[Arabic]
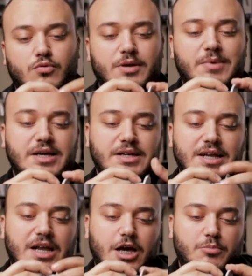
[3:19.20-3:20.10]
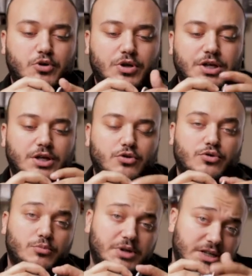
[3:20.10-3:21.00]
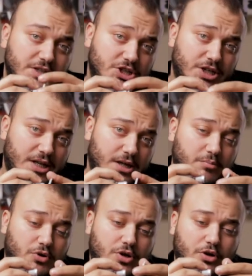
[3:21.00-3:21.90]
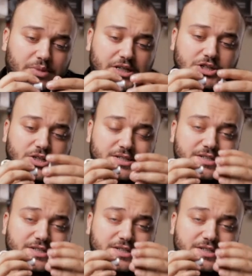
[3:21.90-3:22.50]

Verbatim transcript: وكمان إلها برغي اللي هو ربع انش هذا البرغي الربع انش